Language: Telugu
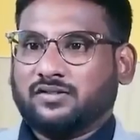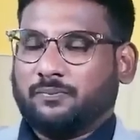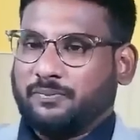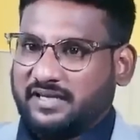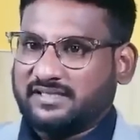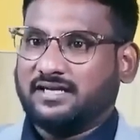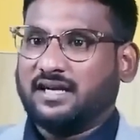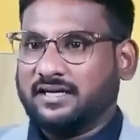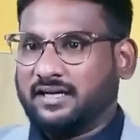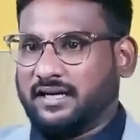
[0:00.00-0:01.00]
సో
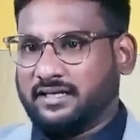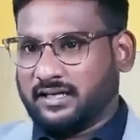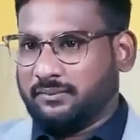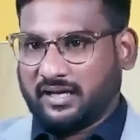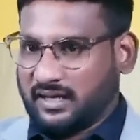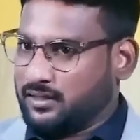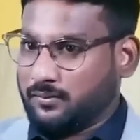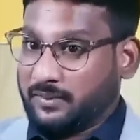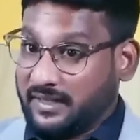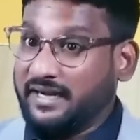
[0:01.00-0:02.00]
ప్రెసెంట్ అడిగినట్లయితే మీరు అన్నారు